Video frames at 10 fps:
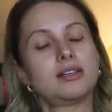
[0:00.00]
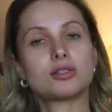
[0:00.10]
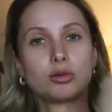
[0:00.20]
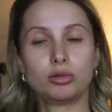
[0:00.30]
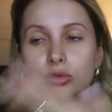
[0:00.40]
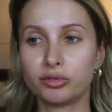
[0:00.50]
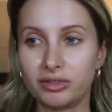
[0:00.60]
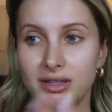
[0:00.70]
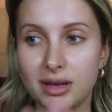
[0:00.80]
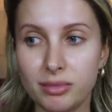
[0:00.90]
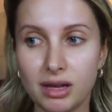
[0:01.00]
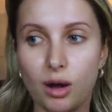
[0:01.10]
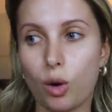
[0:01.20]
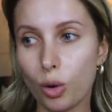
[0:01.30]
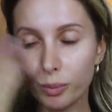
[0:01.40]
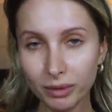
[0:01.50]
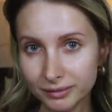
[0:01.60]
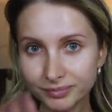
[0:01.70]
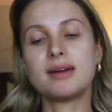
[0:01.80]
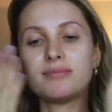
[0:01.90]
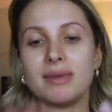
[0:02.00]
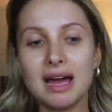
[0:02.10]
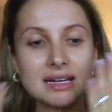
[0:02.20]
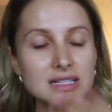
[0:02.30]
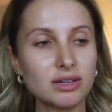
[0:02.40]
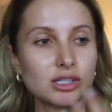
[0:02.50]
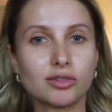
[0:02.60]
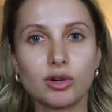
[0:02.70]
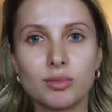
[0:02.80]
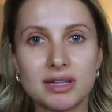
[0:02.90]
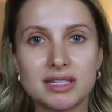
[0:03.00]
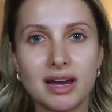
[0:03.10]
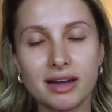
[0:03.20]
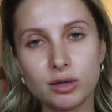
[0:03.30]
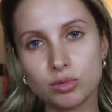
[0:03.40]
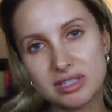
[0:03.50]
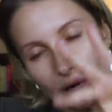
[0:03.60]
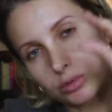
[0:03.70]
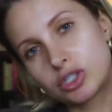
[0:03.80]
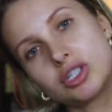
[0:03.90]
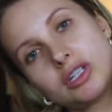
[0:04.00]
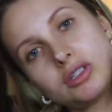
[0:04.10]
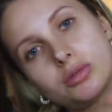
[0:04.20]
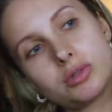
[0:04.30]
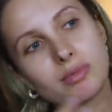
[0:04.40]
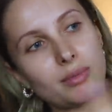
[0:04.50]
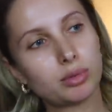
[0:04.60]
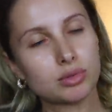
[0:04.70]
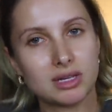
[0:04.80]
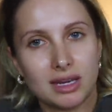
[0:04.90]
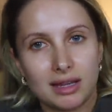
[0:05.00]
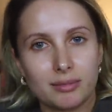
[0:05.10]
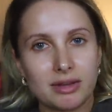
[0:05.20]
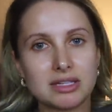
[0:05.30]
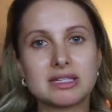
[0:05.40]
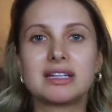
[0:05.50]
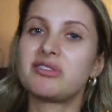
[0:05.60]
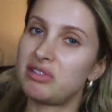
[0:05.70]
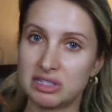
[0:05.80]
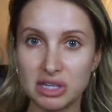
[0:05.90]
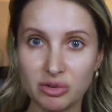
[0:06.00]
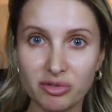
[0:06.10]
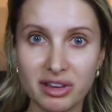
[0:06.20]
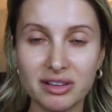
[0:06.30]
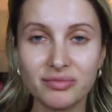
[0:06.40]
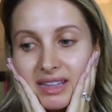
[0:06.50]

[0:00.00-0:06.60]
Ainda estou em dúvida da minha roupa, mas eu acho que vou com uma saia e um saltinho uma blusa que ela me assim. Enfim, vocês vão ver.